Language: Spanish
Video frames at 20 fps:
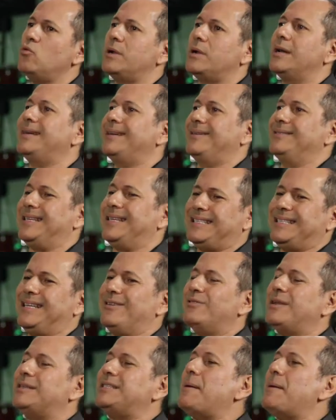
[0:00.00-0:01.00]
una,
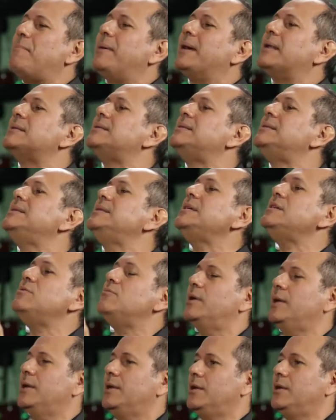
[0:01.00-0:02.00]
se, una, se
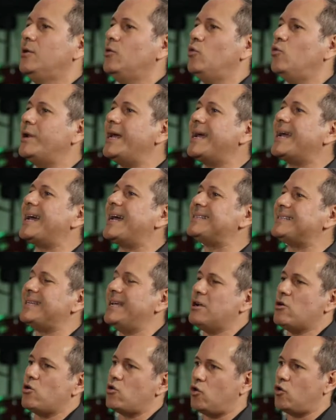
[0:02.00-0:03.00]
percibe una
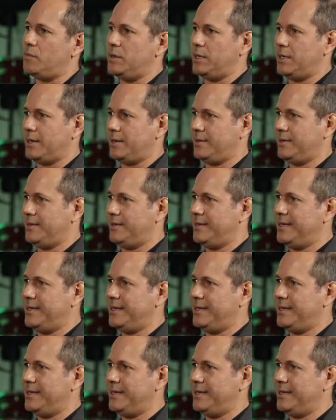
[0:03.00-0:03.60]
escasez económica?